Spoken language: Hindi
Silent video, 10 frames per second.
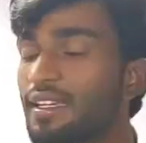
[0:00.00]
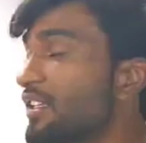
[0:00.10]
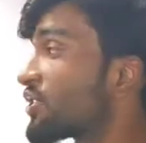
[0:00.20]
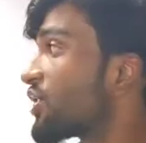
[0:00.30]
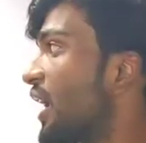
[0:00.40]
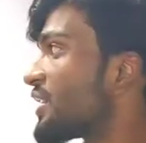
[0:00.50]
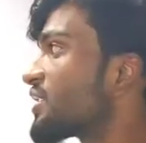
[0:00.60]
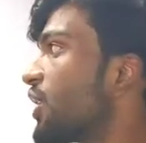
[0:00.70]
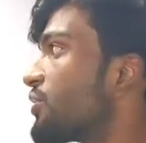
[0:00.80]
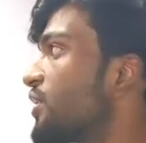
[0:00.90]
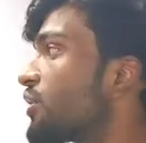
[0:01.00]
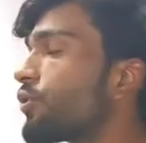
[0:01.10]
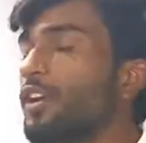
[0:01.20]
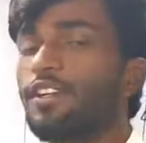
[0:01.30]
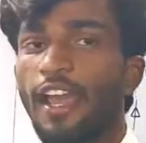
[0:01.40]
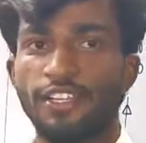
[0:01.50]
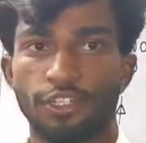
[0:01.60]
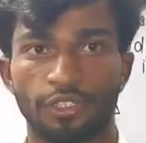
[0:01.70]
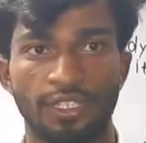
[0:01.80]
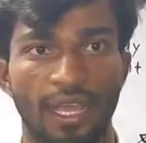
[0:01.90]
कि चार्ज क्या होती है
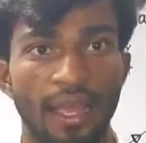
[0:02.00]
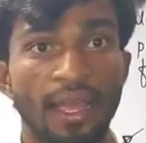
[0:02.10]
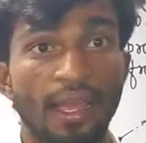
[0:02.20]
क्वांटाइज्ड होती है